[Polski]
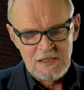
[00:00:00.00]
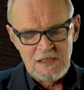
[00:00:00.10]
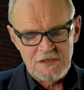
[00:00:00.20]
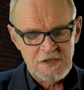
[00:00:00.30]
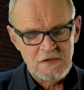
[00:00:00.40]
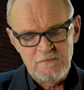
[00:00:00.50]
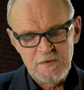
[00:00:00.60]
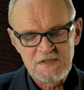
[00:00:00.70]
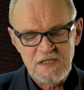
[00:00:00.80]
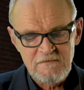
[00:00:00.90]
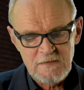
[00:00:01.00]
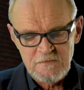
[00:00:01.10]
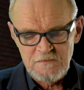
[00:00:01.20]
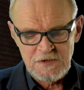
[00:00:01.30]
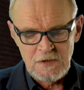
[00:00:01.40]
Dlaczego w podstawie
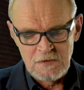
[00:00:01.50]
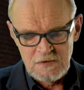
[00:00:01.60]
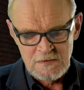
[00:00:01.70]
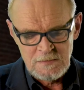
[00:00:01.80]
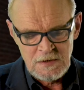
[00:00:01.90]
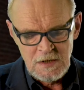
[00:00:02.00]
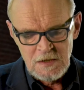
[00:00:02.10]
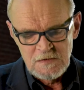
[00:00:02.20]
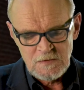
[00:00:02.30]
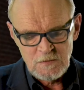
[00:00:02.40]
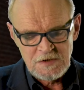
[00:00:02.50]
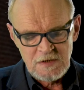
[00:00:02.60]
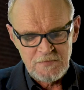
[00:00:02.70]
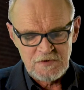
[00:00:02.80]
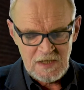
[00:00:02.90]
mówi się o tym, co
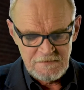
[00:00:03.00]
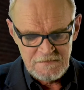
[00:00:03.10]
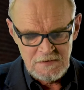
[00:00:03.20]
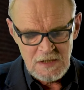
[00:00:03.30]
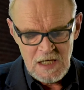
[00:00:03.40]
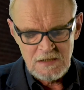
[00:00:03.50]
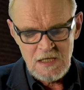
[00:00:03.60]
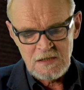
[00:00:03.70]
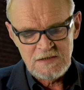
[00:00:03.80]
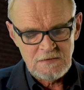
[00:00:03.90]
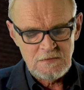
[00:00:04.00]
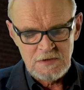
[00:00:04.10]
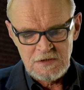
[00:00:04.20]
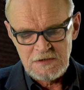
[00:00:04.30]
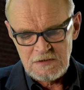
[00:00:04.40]
uczeń potrafi, a nie
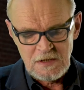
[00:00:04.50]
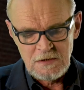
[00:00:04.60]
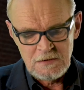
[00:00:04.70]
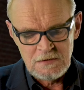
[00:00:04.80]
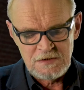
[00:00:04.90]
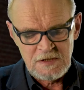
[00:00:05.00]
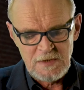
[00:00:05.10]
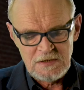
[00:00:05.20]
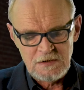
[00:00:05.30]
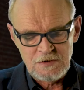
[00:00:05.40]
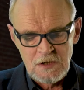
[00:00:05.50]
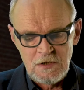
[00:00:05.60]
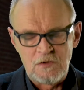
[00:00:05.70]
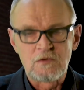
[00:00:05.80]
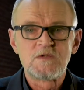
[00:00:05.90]
akcentuje się tego, że ma też
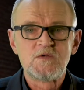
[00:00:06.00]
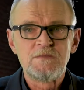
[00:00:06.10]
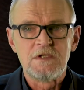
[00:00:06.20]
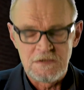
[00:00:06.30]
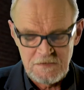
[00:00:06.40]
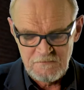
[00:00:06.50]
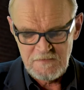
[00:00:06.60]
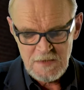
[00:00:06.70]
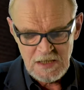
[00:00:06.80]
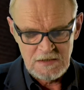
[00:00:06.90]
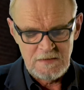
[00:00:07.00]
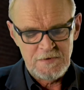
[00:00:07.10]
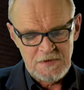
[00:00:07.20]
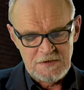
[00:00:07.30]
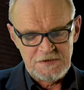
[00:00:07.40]
rozumieć wymagane
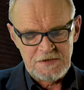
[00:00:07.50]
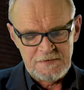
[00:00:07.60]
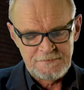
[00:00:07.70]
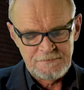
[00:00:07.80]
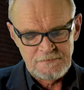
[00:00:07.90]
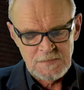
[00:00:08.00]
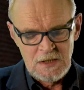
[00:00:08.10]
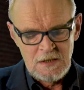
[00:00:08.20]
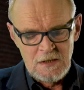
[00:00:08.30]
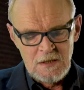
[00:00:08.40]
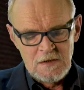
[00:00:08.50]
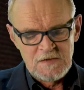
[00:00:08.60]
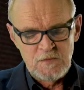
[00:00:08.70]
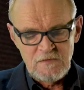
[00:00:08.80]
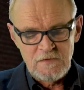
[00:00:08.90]
pojęcia?
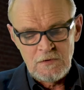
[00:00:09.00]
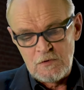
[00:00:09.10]
Słowo